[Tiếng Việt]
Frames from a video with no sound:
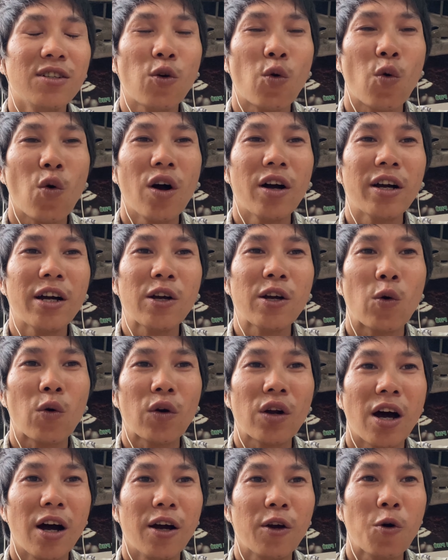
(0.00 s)
của cái cuộc
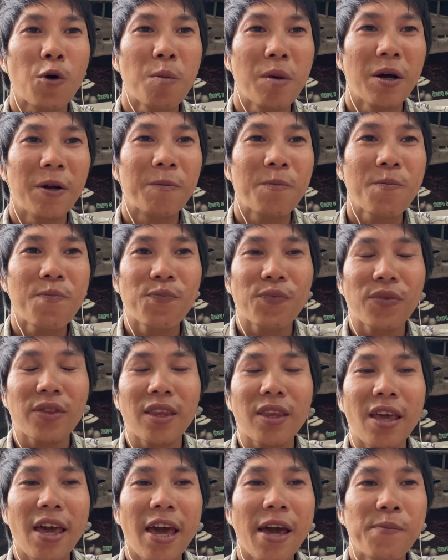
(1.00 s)
đời của mình
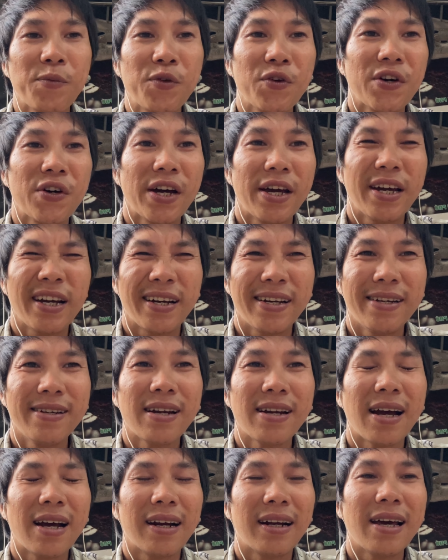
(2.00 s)
em chưa hề nghĩ
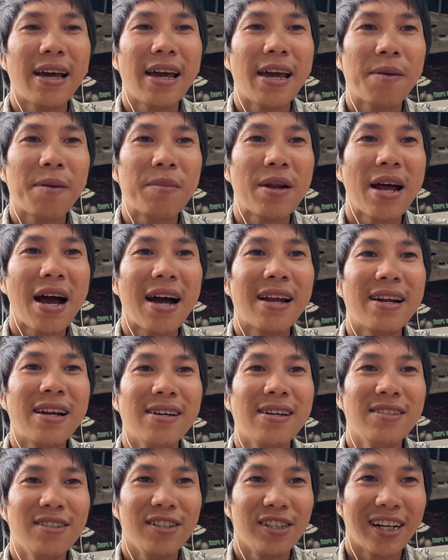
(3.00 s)
rằng là em đã
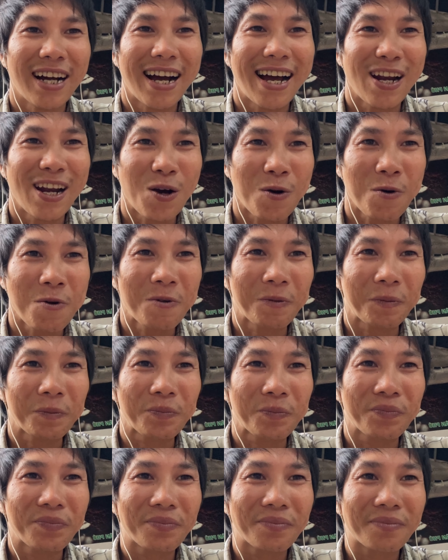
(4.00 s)
đến được Hà Nội
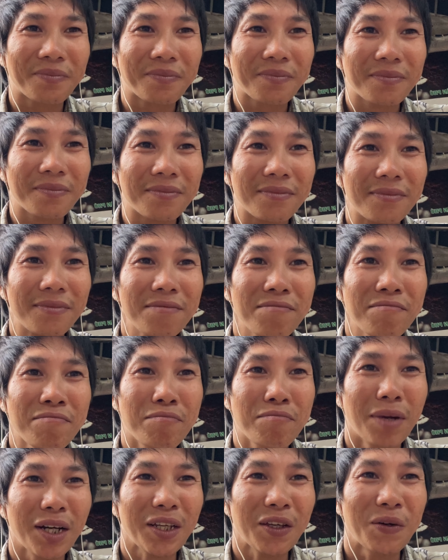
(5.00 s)

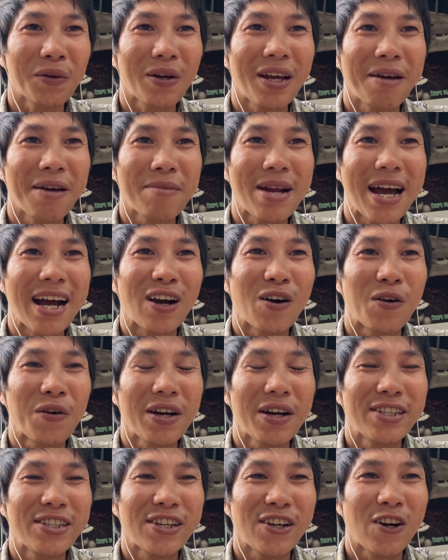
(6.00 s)
mặc dù là em đang ngồi
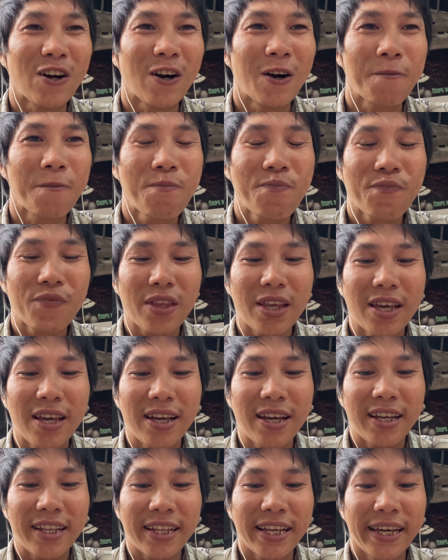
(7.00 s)
ở Sài Gòn
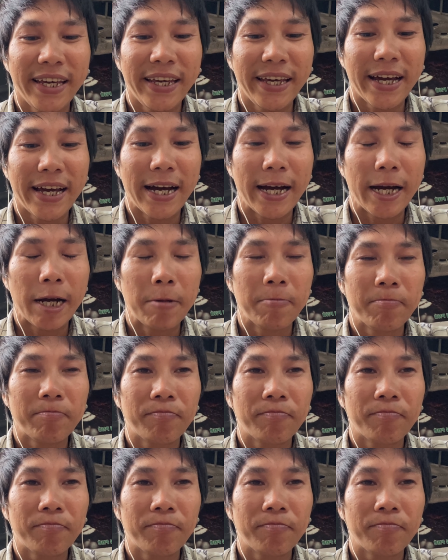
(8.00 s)
thì à,